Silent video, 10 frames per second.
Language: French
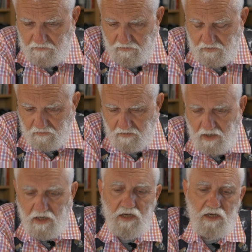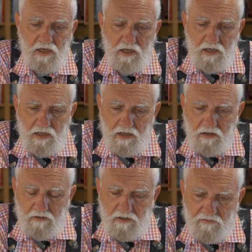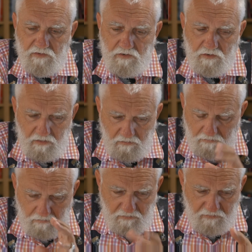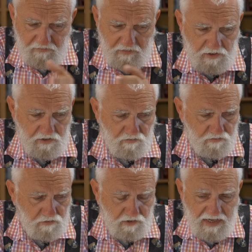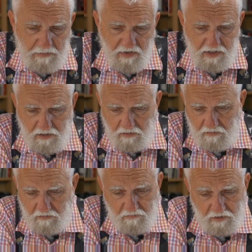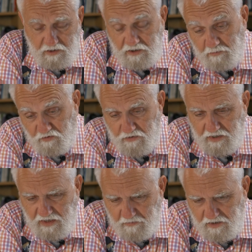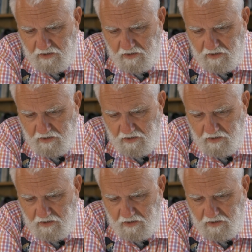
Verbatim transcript: François. On avait une vision de gamin, je ne sais plus un gamin,